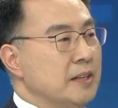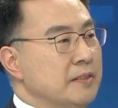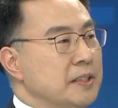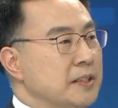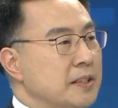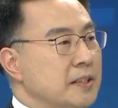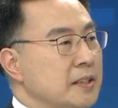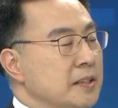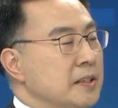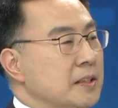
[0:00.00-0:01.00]
하면서
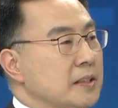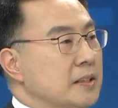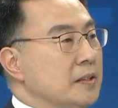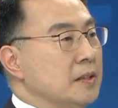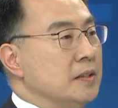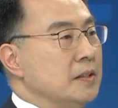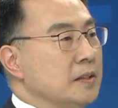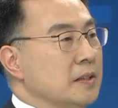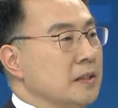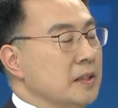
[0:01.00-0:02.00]
어,
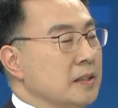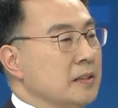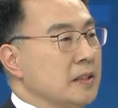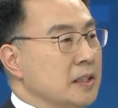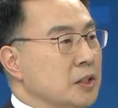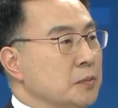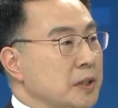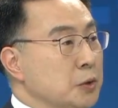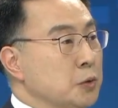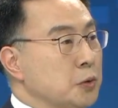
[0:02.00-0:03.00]

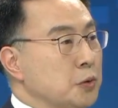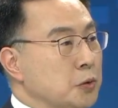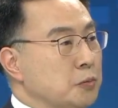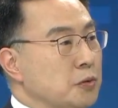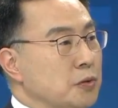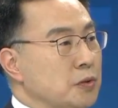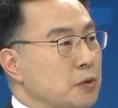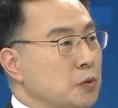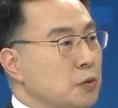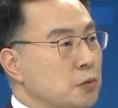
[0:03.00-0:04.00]
2.2조 불
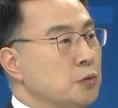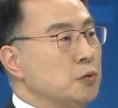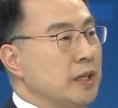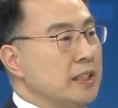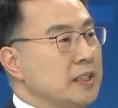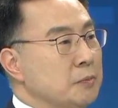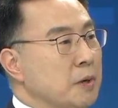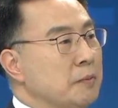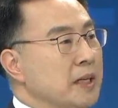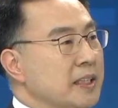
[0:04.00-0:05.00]
수준의 지금 네.
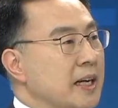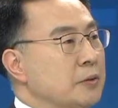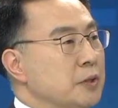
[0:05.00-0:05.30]
법안이 가고